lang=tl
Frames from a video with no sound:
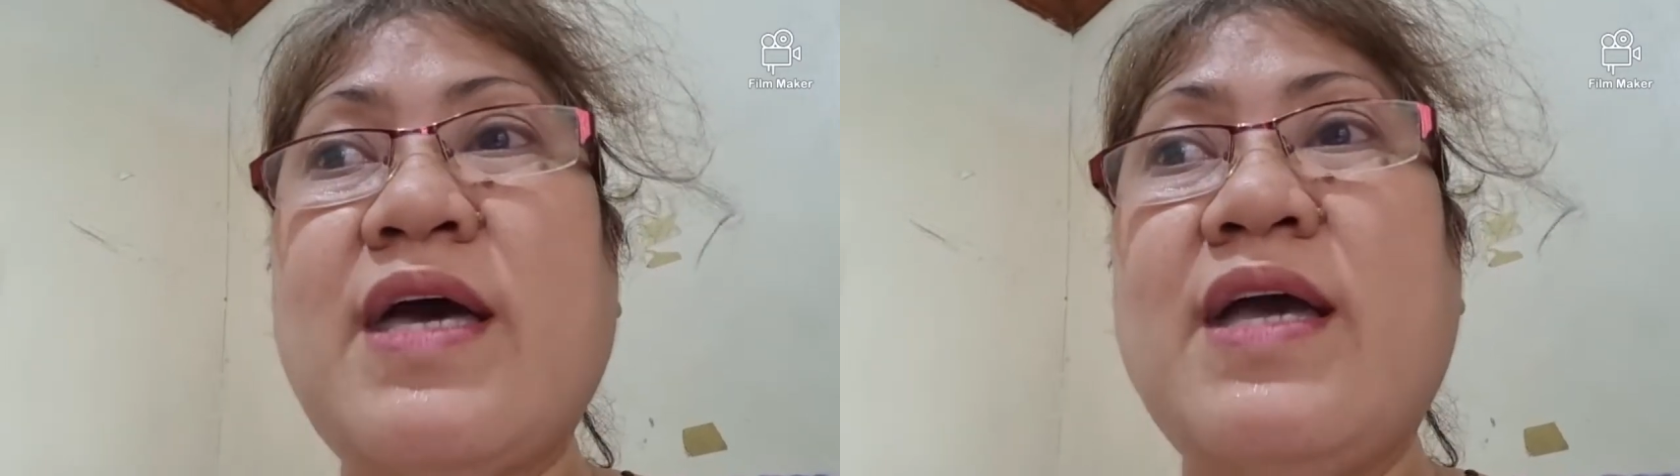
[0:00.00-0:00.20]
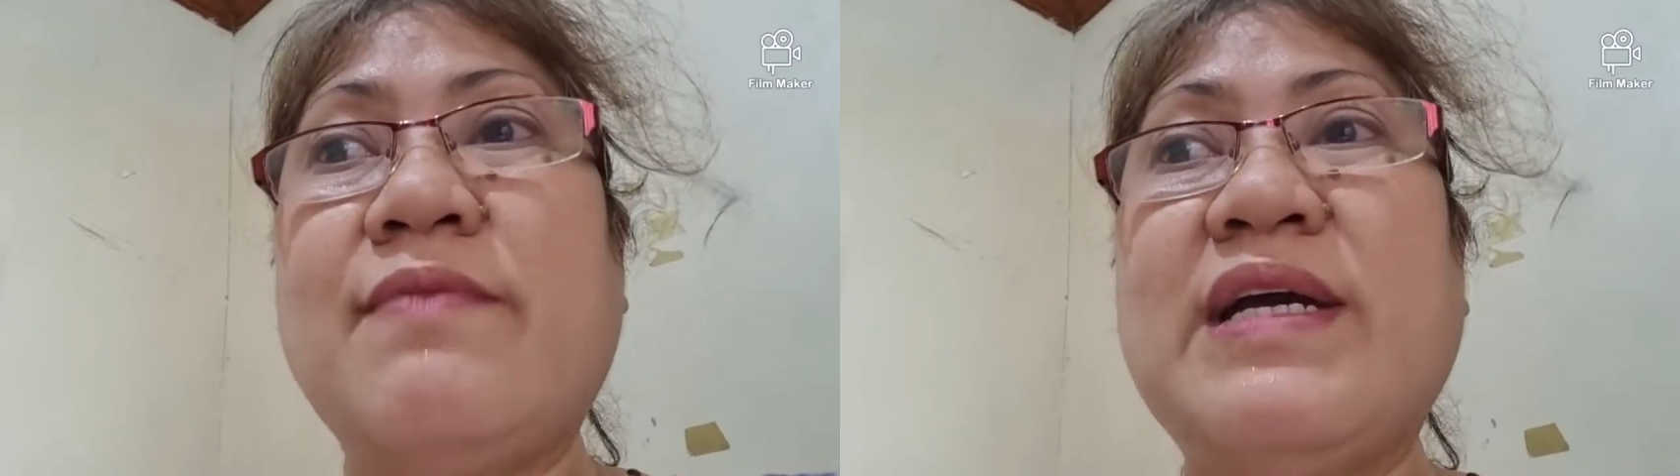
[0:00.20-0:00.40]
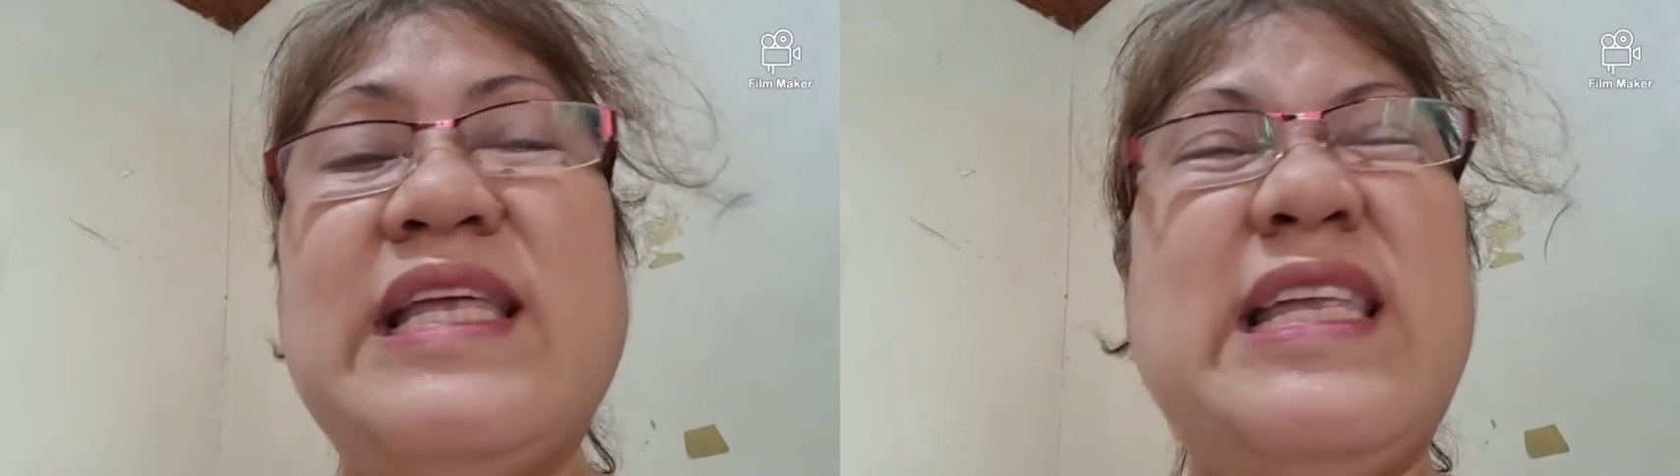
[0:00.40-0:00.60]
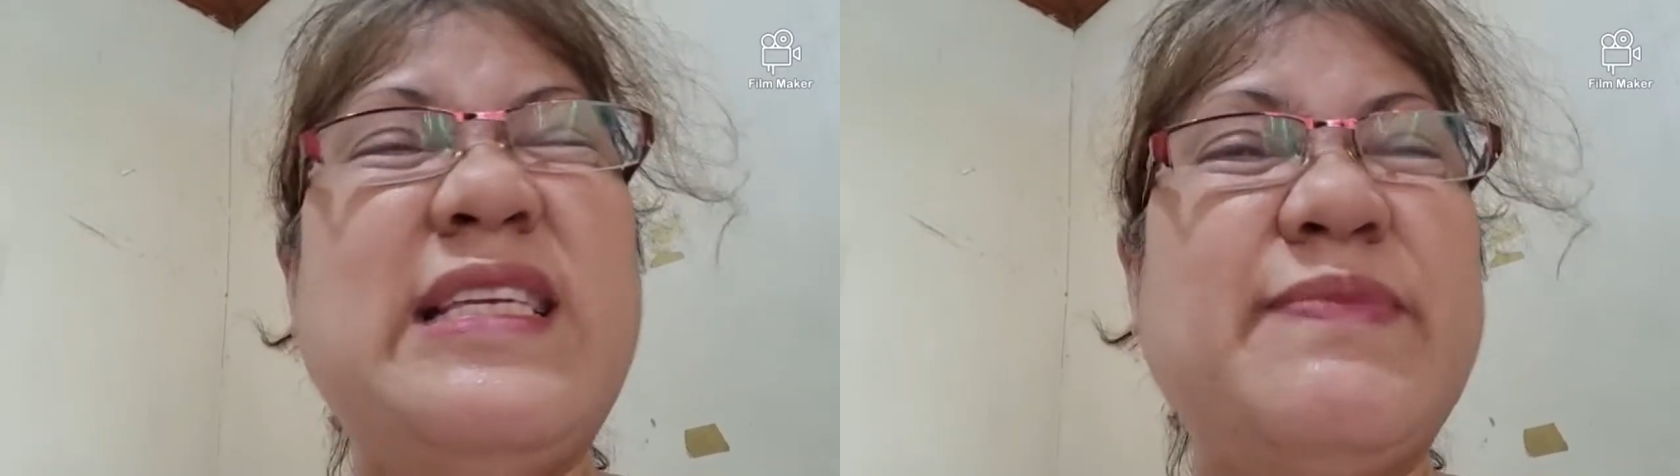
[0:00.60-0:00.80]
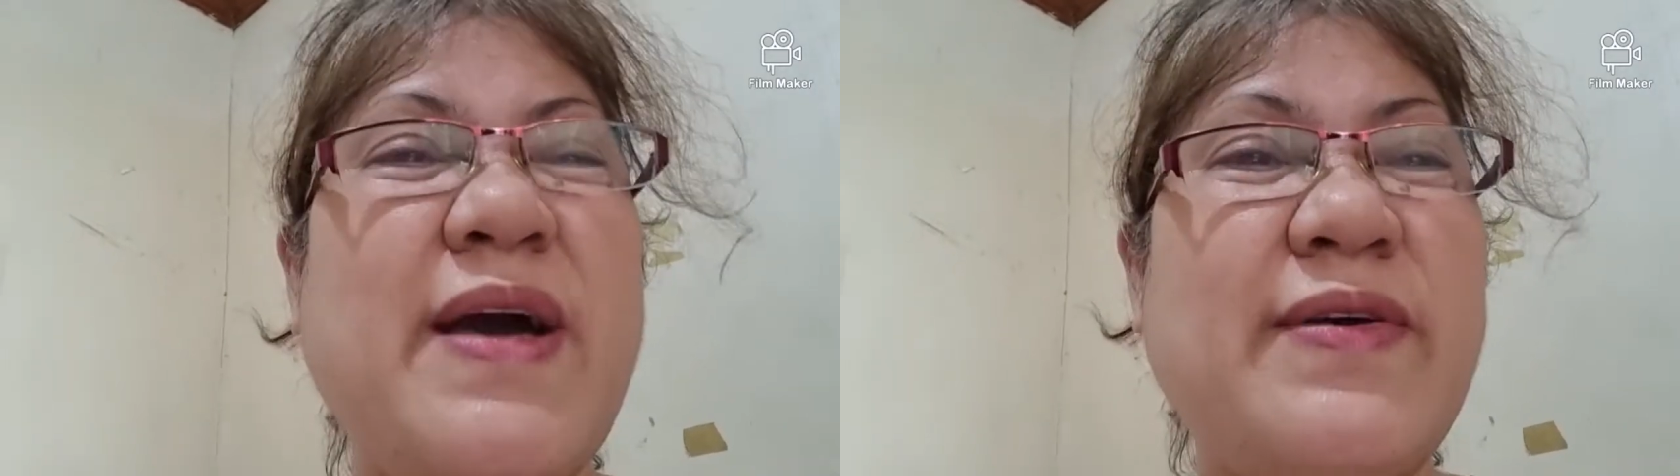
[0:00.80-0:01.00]
dahil
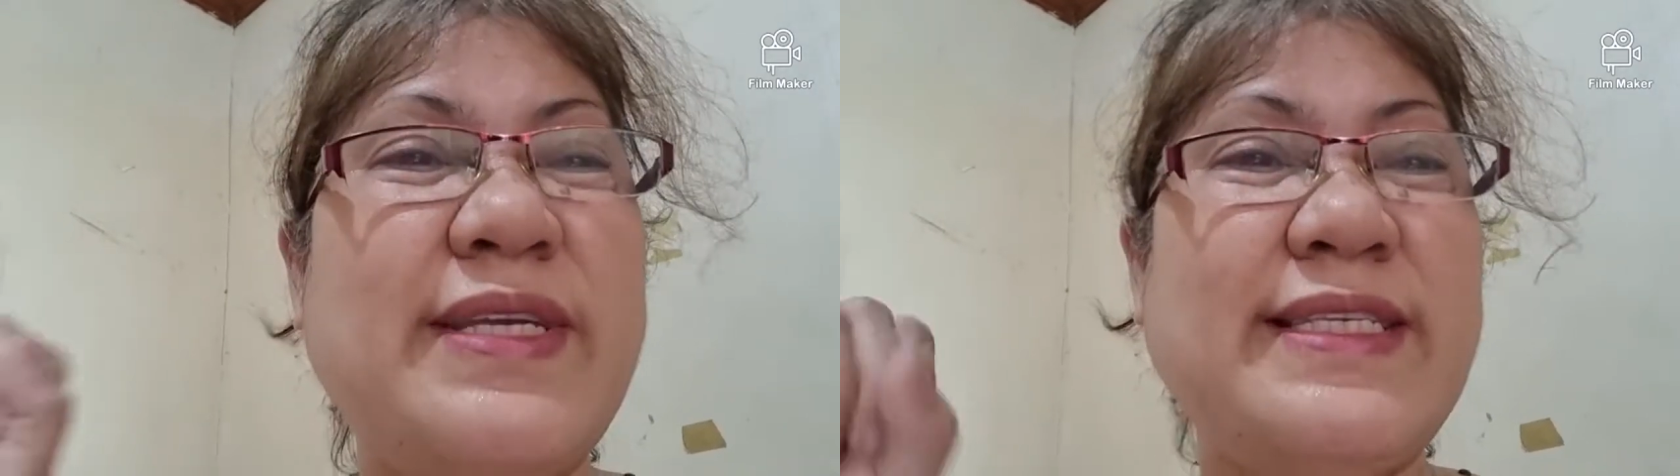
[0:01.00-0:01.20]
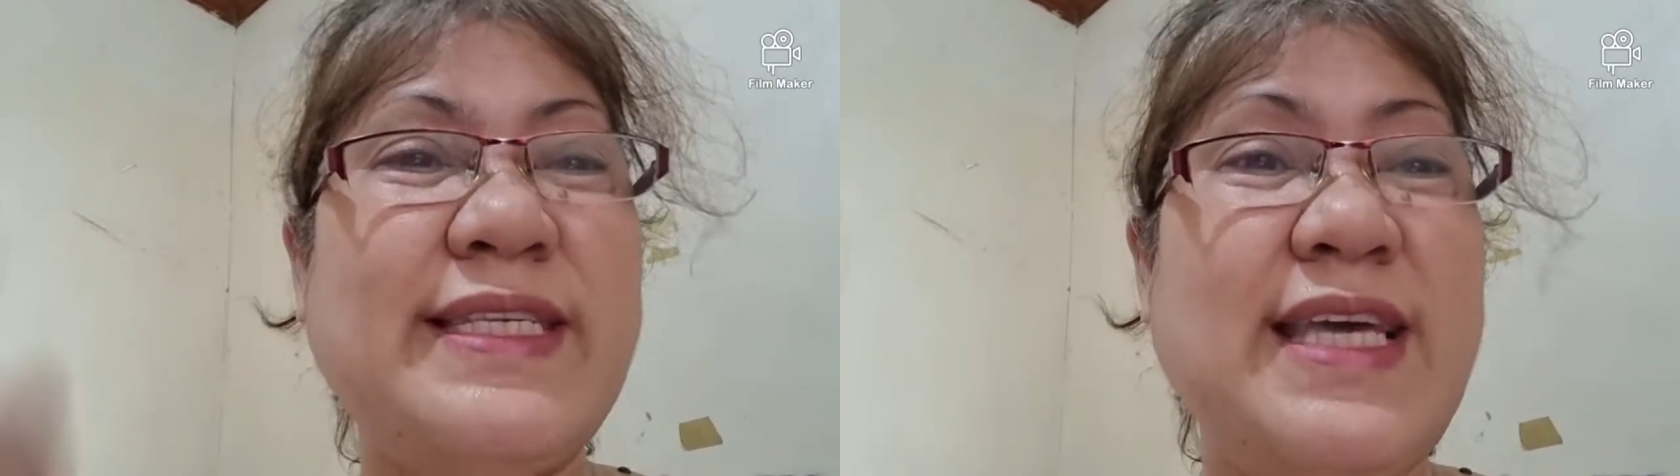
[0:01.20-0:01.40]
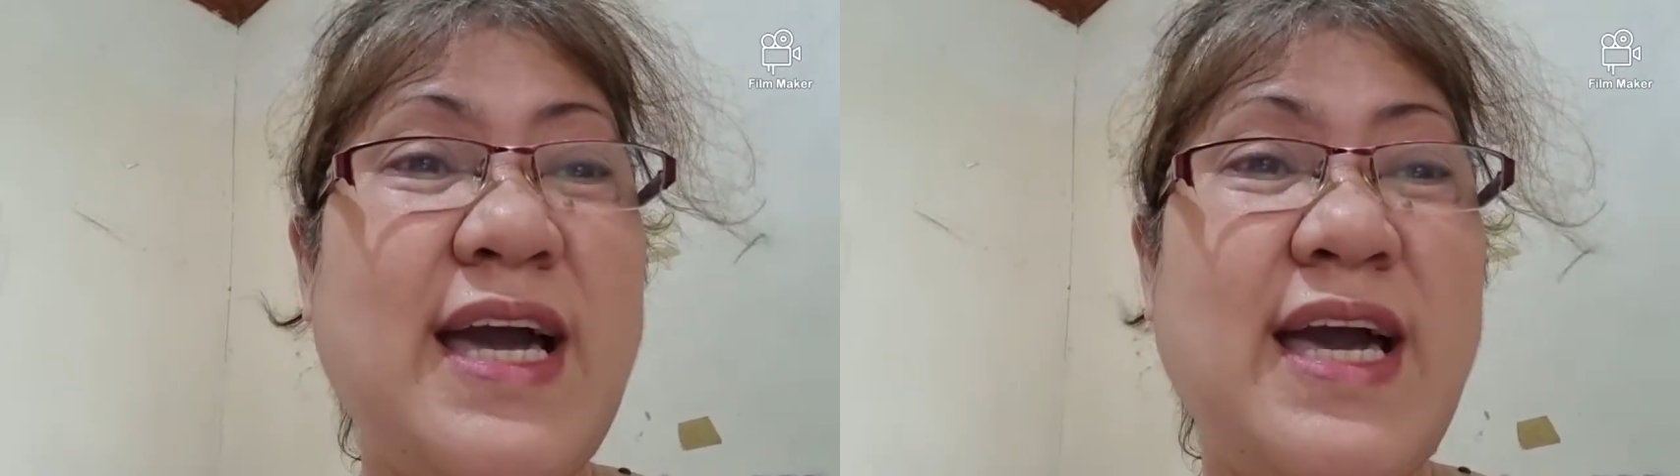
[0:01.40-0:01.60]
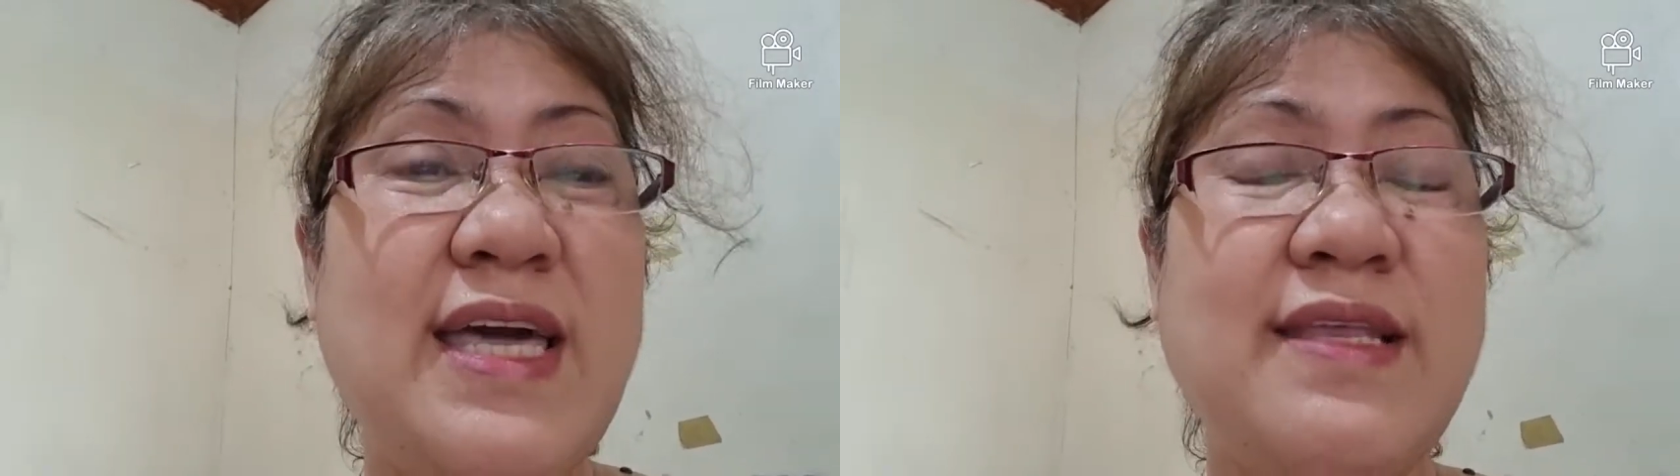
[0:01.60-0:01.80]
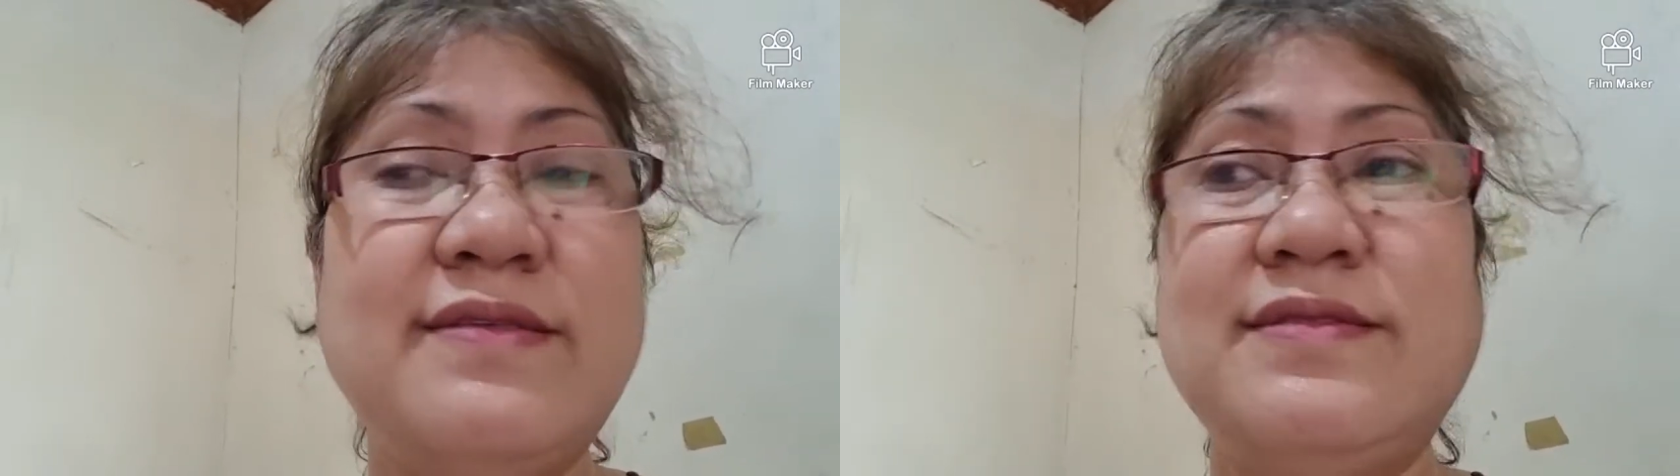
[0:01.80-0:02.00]
maglilinis pa ako ng
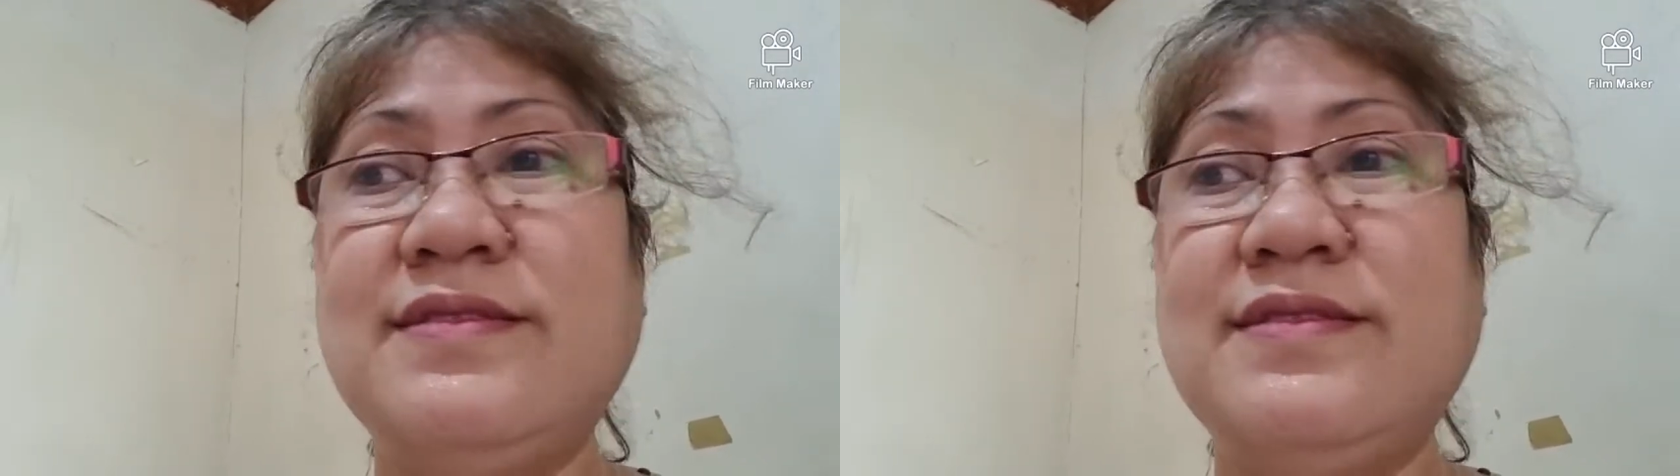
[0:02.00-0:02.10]
siat.